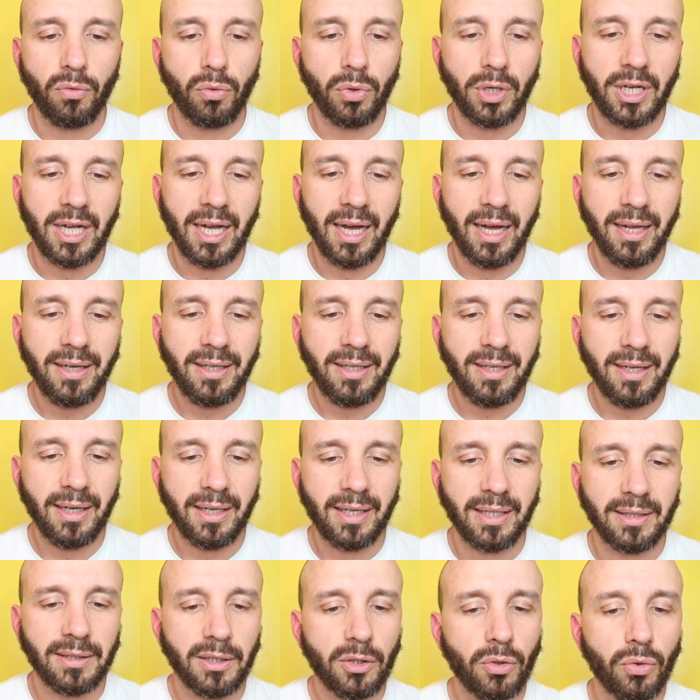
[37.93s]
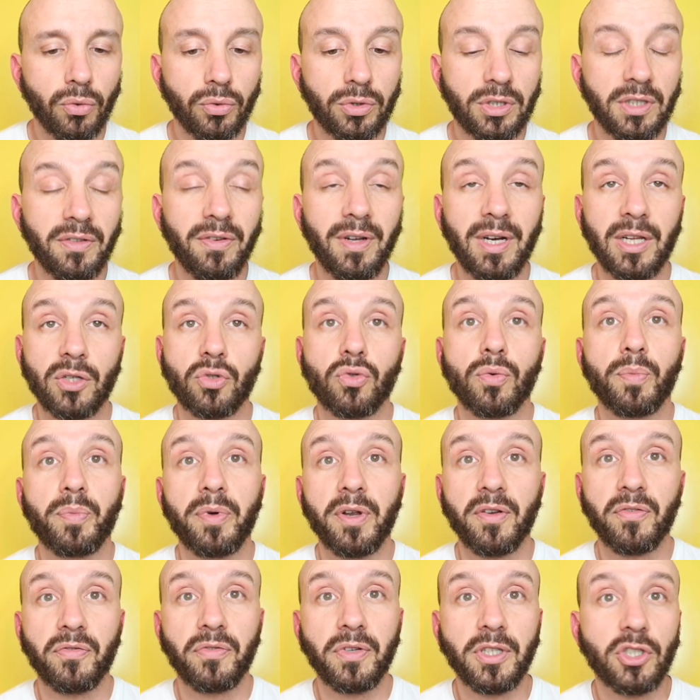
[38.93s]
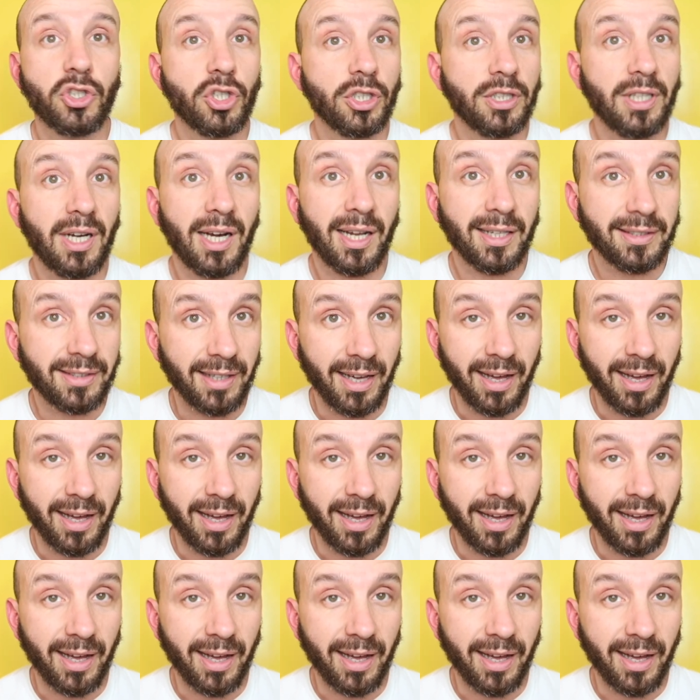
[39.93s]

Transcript: vulcanica che deglutiva la superficie della